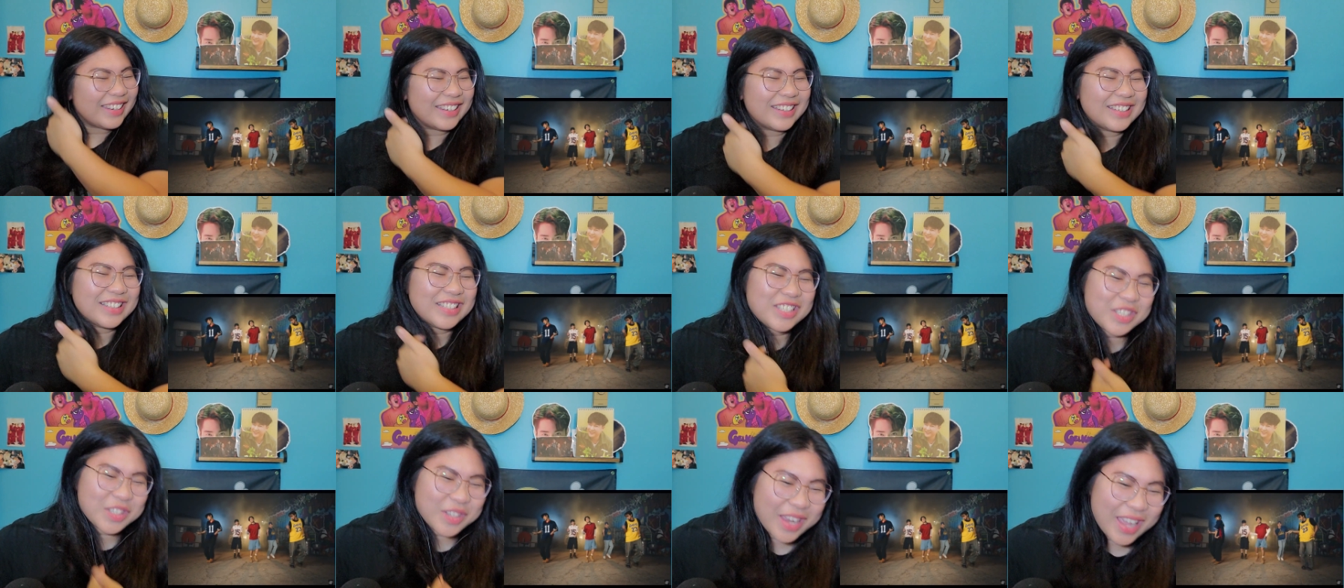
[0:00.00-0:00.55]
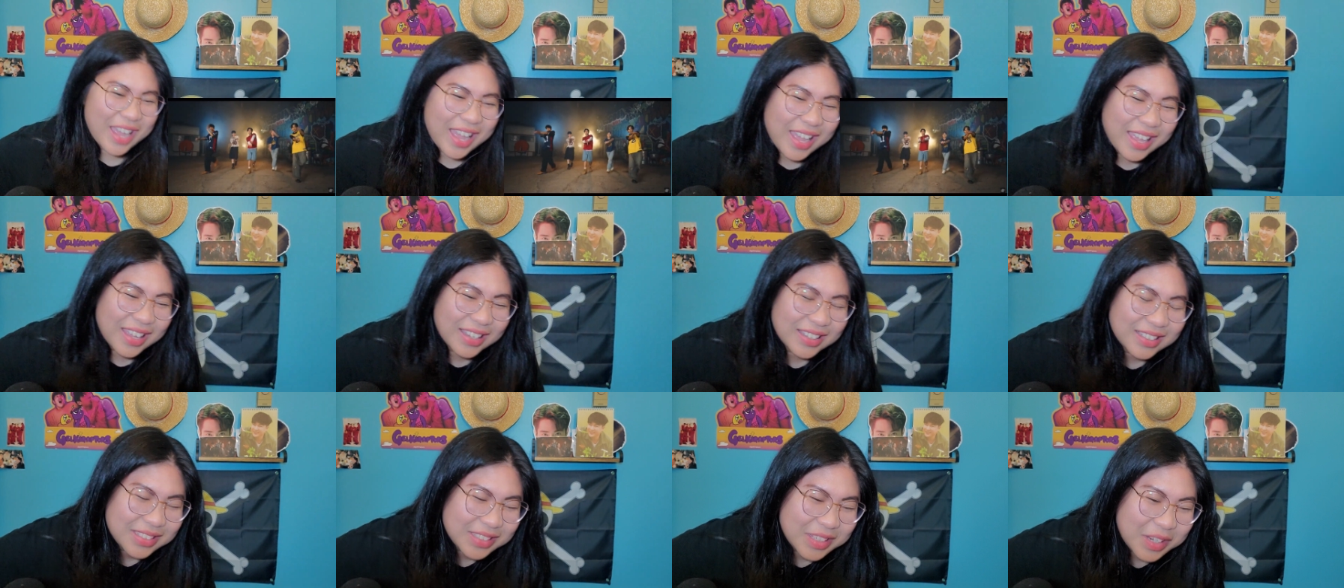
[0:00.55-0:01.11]
a
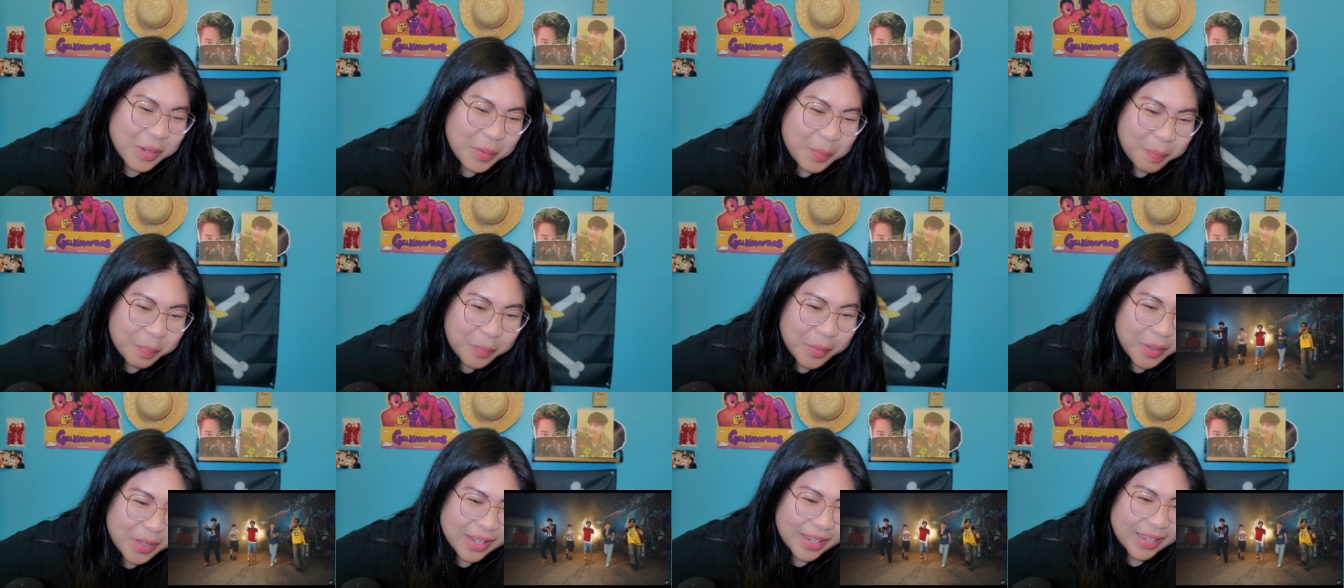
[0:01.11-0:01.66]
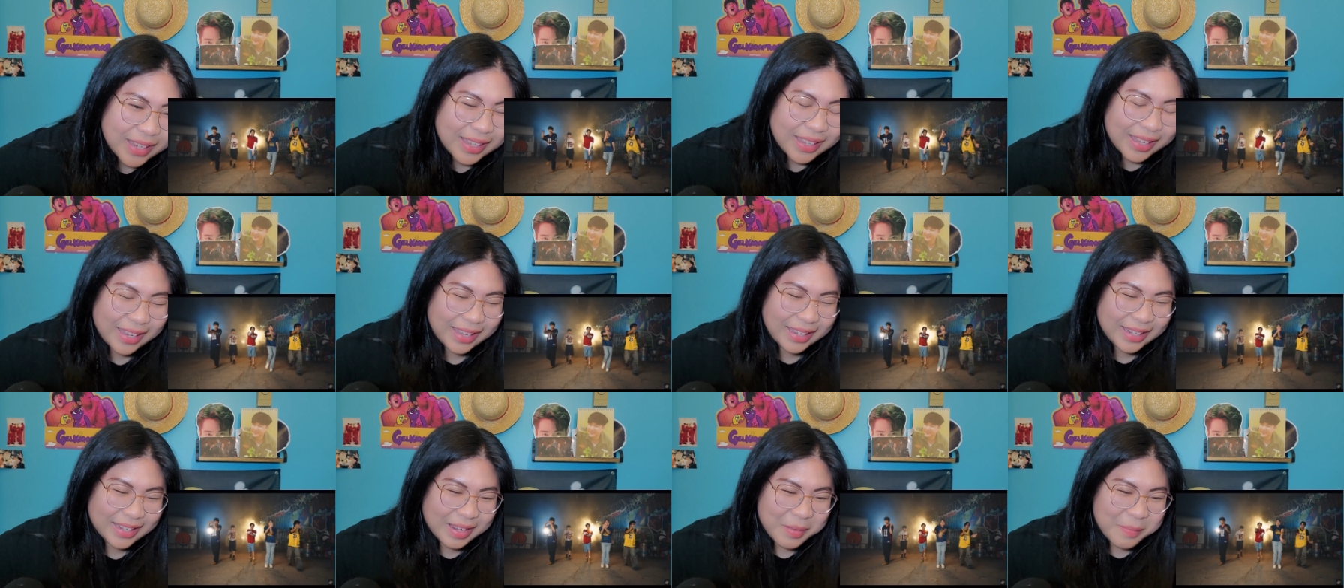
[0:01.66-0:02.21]
trash, put it
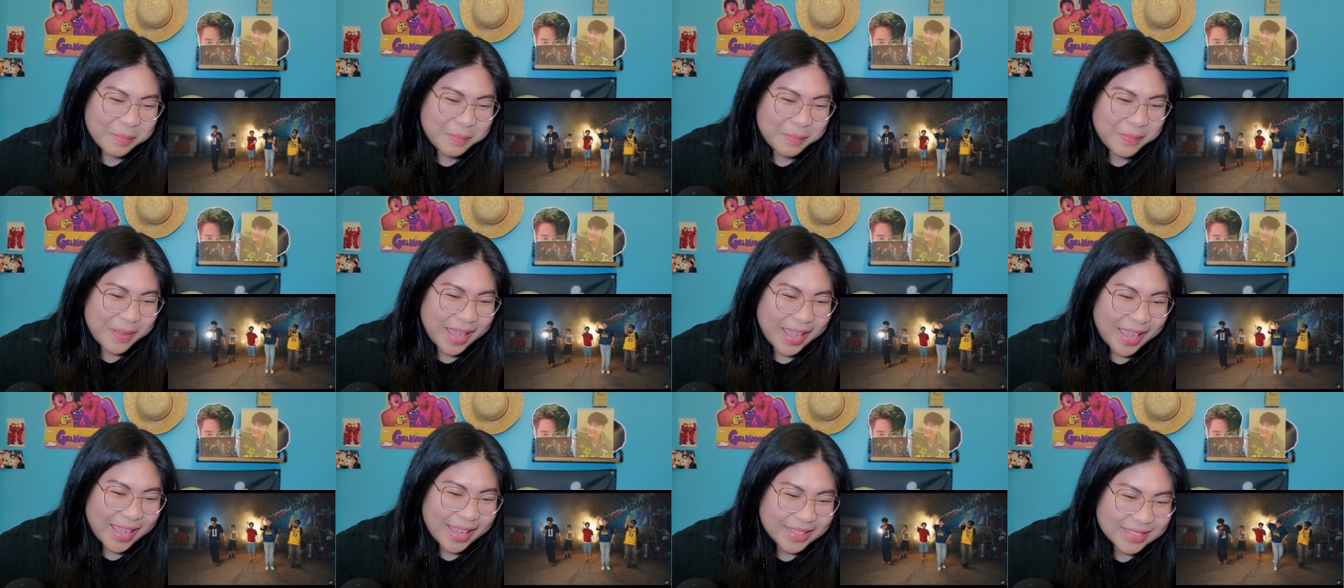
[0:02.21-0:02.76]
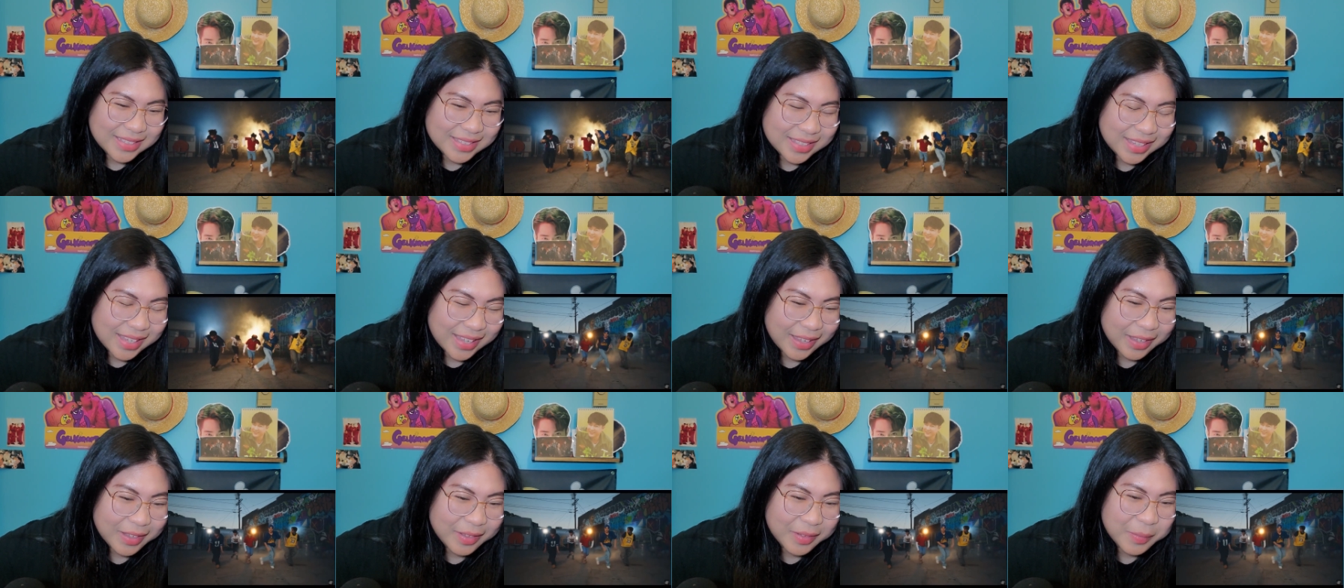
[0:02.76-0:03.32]
in a past,
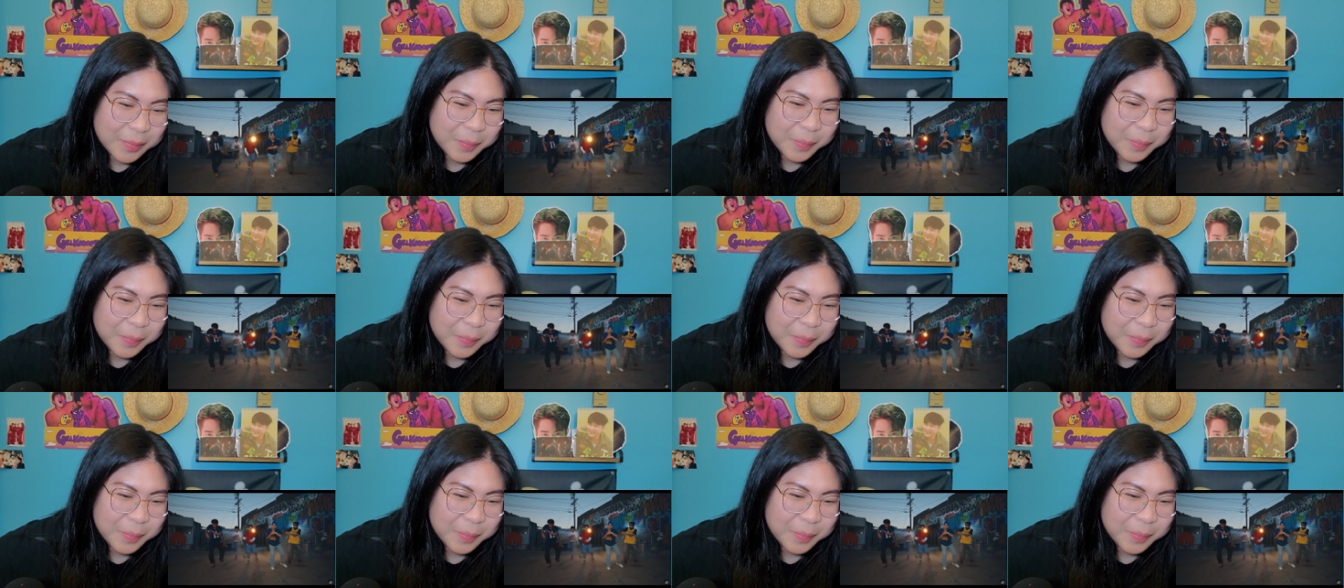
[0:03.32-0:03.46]
yeah.